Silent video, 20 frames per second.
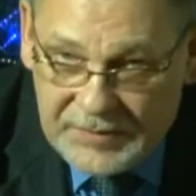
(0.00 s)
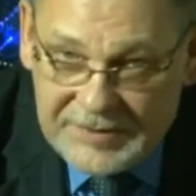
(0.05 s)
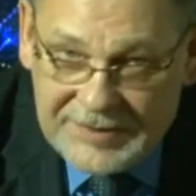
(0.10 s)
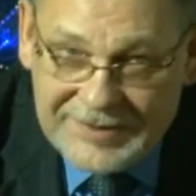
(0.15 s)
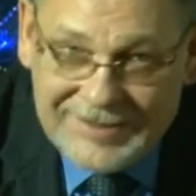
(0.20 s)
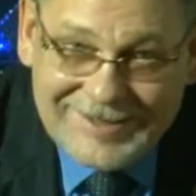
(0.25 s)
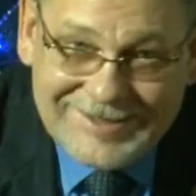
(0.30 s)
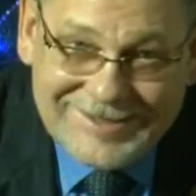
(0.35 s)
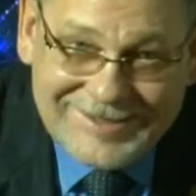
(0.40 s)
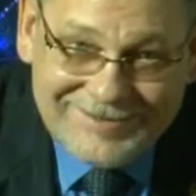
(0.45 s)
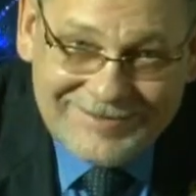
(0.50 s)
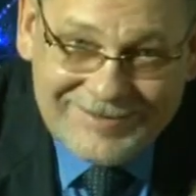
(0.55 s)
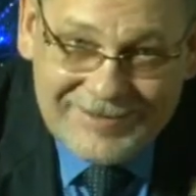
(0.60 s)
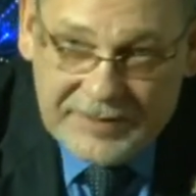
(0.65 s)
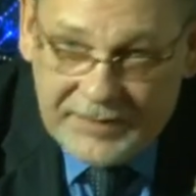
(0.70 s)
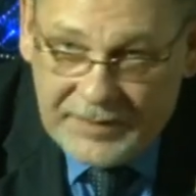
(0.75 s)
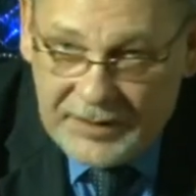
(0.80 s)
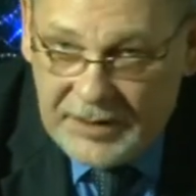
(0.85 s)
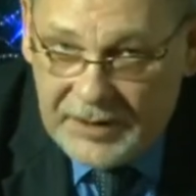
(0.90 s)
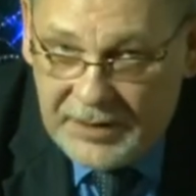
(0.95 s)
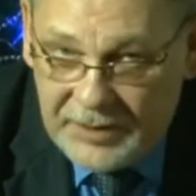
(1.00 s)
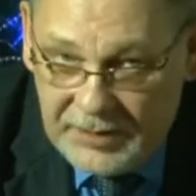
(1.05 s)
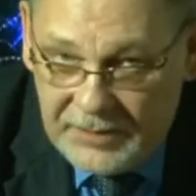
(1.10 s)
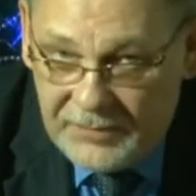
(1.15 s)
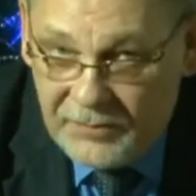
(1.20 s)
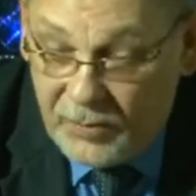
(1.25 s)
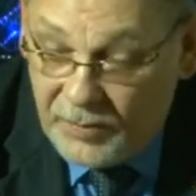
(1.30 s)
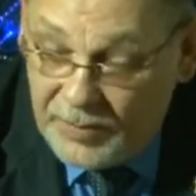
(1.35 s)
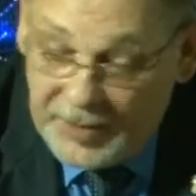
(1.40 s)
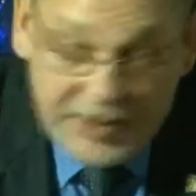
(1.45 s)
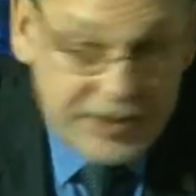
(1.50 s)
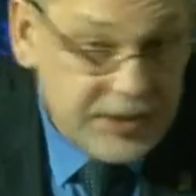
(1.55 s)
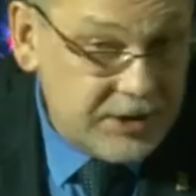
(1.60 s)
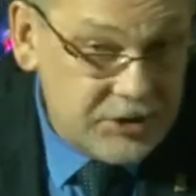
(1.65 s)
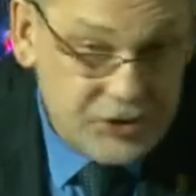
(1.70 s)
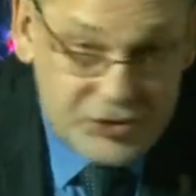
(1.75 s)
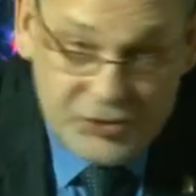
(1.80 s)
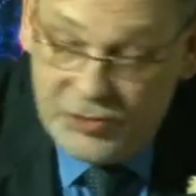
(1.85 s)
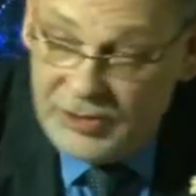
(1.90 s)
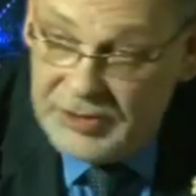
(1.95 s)
Средства на него пока
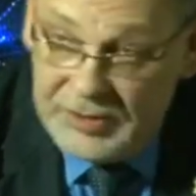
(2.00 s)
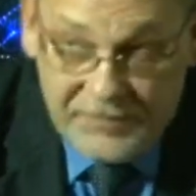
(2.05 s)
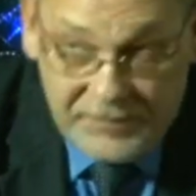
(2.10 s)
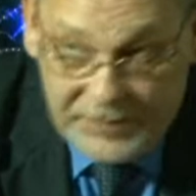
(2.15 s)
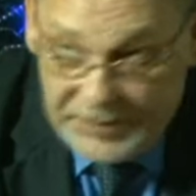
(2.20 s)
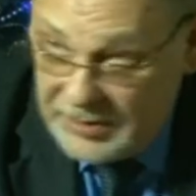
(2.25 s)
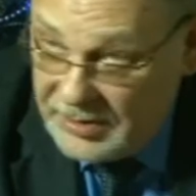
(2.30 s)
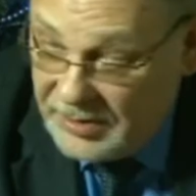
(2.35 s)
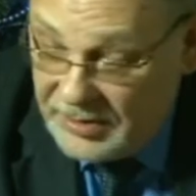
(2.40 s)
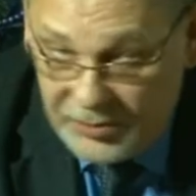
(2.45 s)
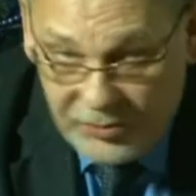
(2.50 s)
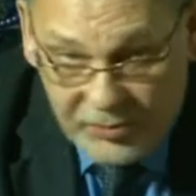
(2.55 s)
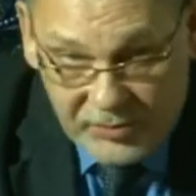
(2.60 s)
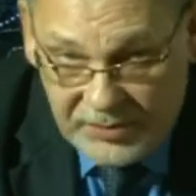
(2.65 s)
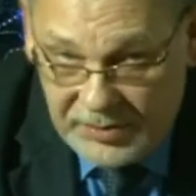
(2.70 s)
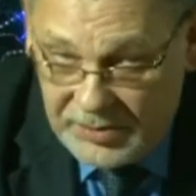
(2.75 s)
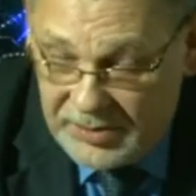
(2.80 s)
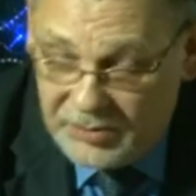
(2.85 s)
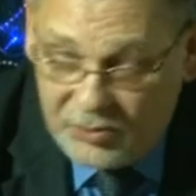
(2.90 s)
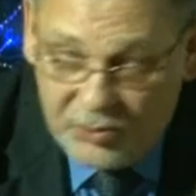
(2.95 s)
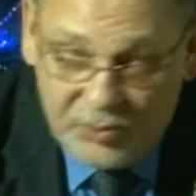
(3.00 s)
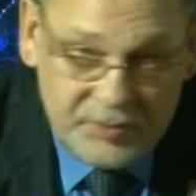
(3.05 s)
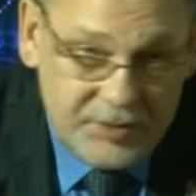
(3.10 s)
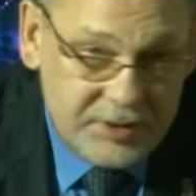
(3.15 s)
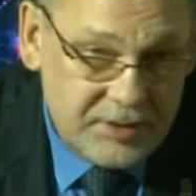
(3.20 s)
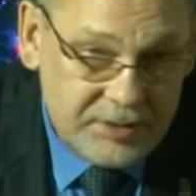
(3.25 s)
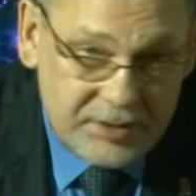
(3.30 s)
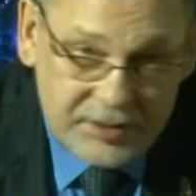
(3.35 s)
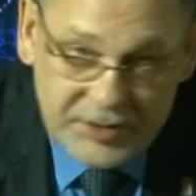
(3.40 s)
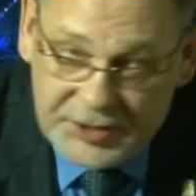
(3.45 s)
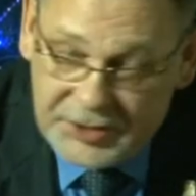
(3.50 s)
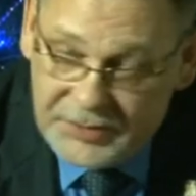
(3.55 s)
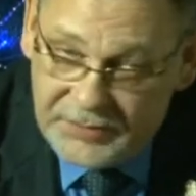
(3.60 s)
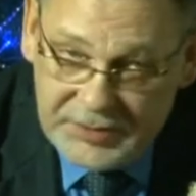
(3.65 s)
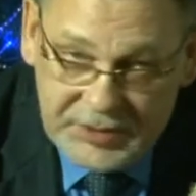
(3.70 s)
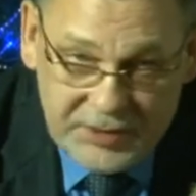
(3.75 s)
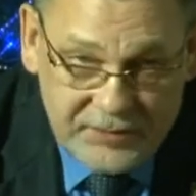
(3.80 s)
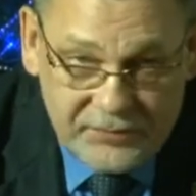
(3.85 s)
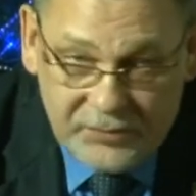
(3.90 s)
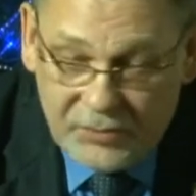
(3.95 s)
еще не выделены, но документы наши
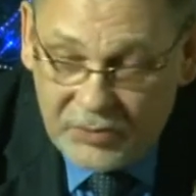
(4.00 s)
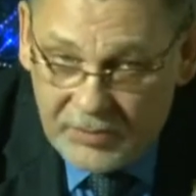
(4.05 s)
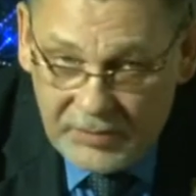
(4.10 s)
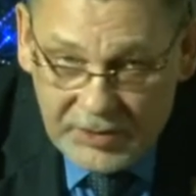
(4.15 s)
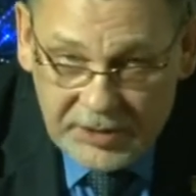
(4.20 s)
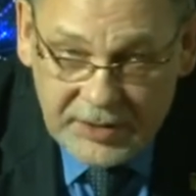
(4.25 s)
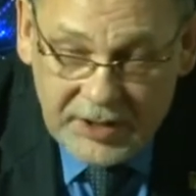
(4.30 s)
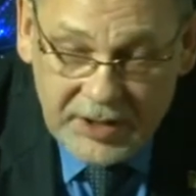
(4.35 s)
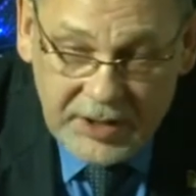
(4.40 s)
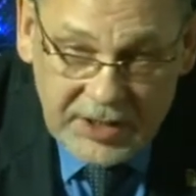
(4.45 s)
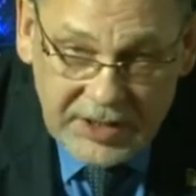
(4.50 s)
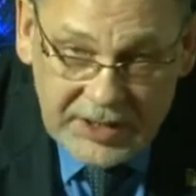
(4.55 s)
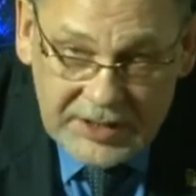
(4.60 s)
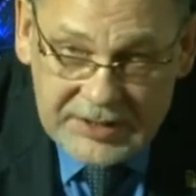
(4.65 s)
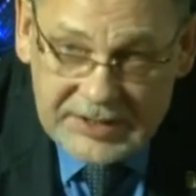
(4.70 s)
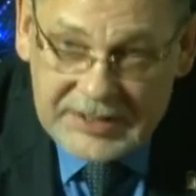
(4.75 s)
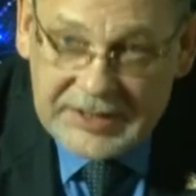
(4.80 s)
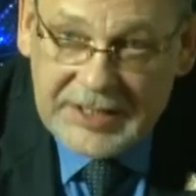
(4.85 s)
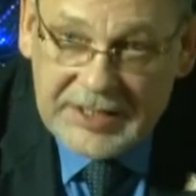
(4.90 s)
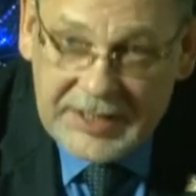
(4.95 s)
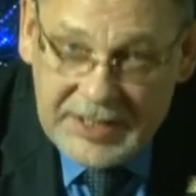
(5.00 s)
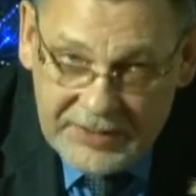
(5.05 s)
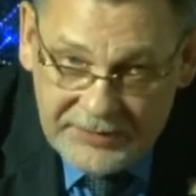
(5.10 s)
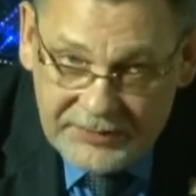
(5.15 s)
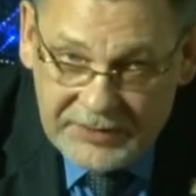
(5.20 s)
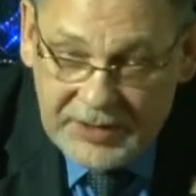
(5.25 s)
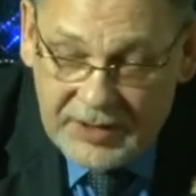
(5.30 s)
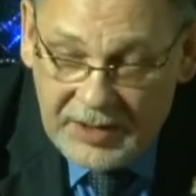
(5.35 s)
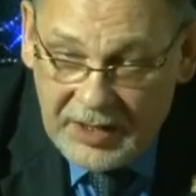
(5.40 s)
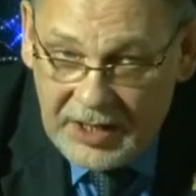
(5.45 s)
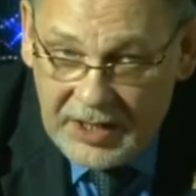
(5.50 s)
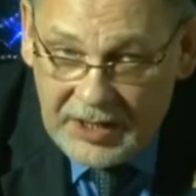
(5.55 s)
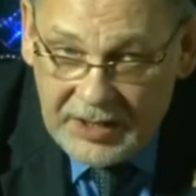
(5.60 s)
все оформлены, заявки.